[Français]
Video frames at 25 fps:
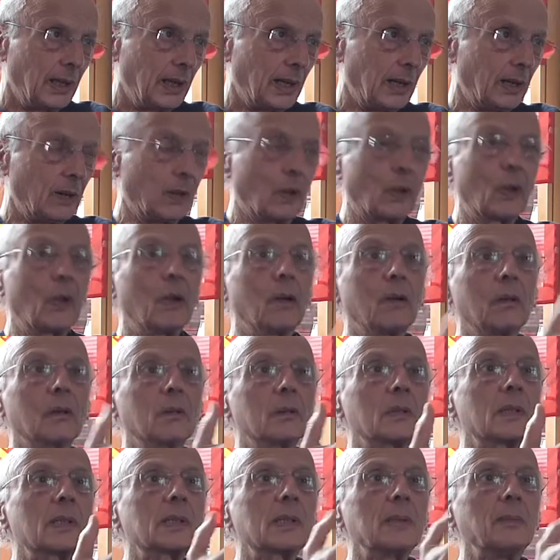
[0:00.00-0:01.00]
Alors,
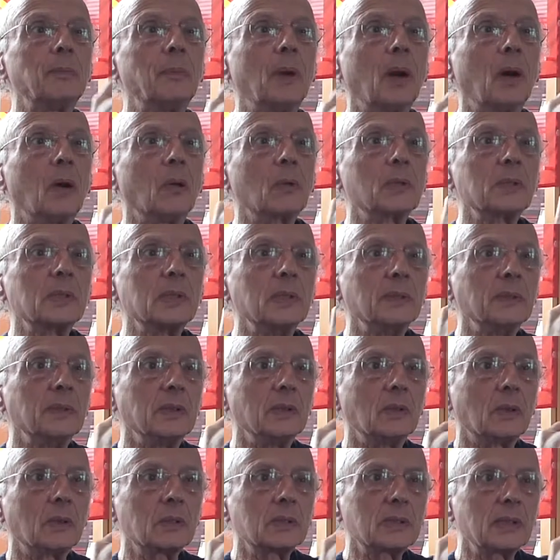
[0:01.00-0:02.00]
c'est pas aussi
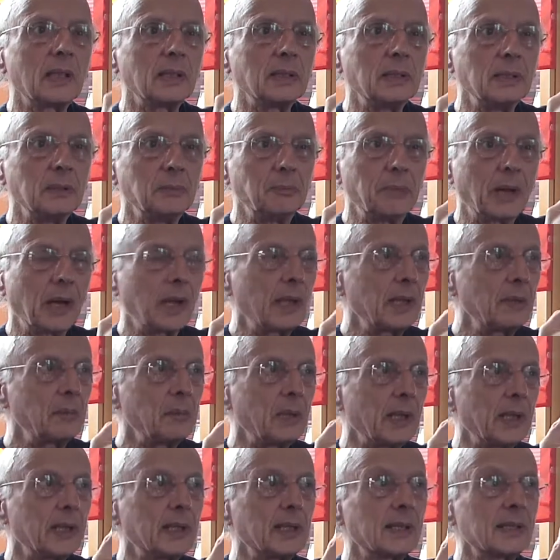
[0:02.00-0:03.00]
évident que ça n'y paraît,
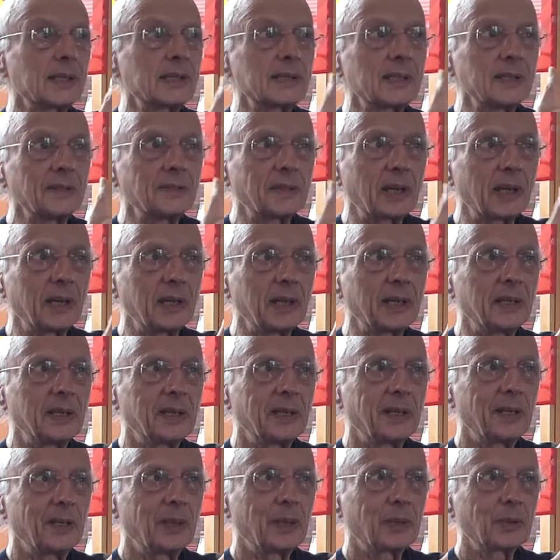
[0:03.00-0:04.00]
mais c'est vrai
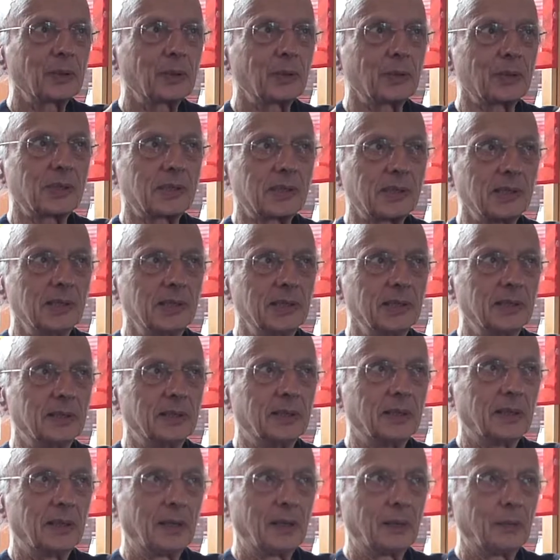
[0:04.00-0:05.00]
que si
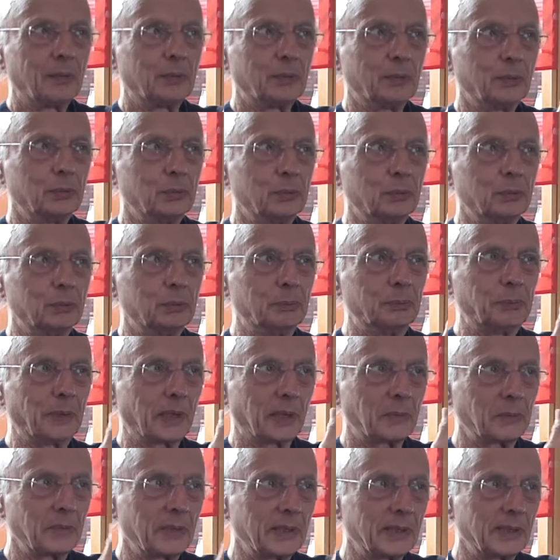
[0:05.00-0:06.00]
vous
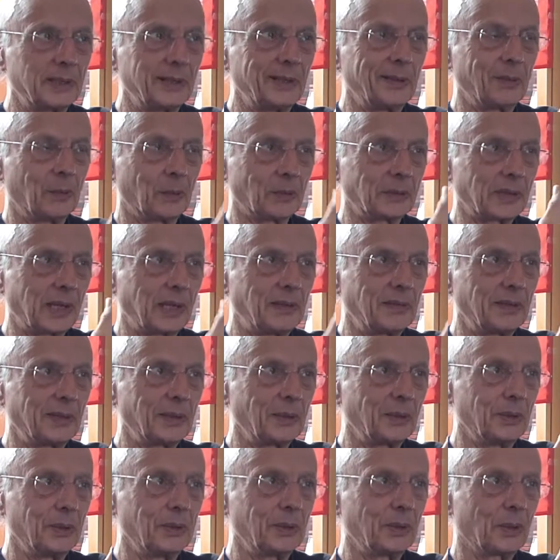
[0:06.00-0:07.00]
permettez aux
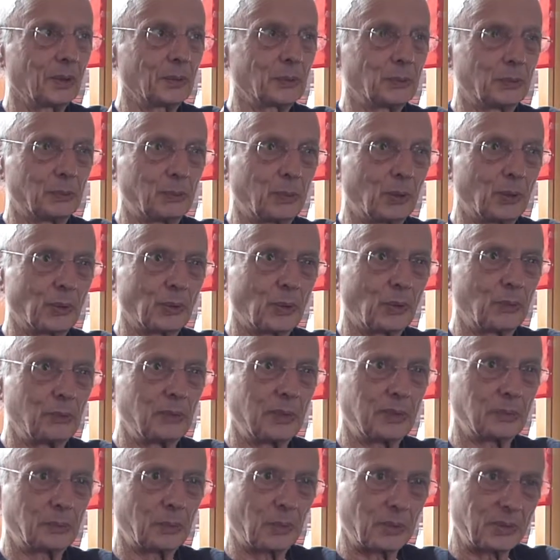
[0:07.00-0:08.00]
travailleurs de prendre en
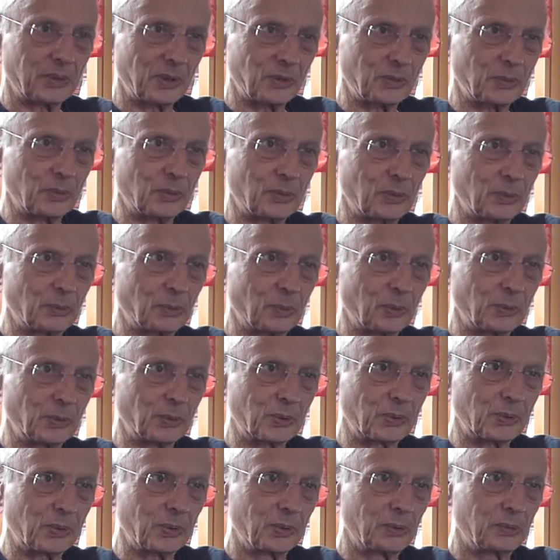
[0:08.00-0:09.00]
main le processus de
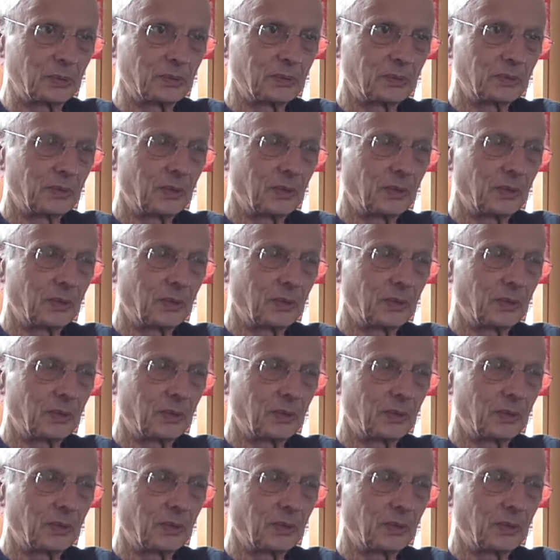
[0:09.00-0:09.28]
production,